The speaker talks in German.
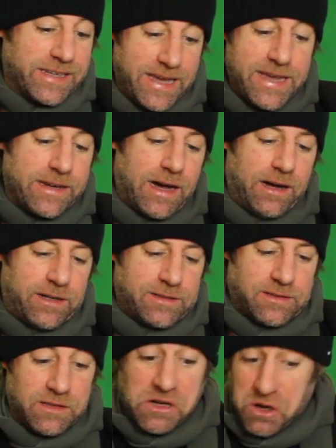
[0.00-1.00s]
gegen
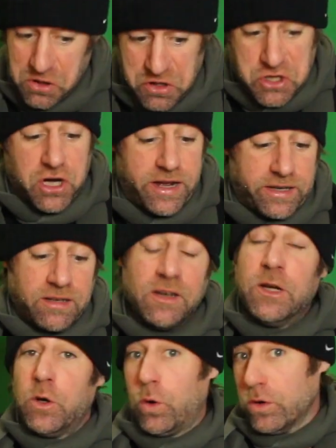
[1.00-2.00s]
Arsenal. Auch nicht schlecht.
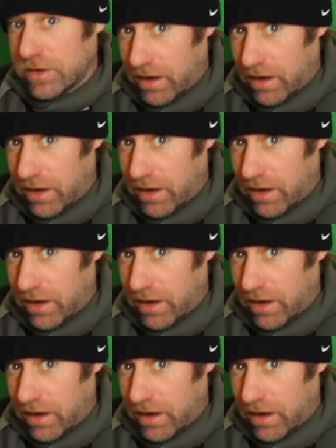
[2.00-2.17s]
Und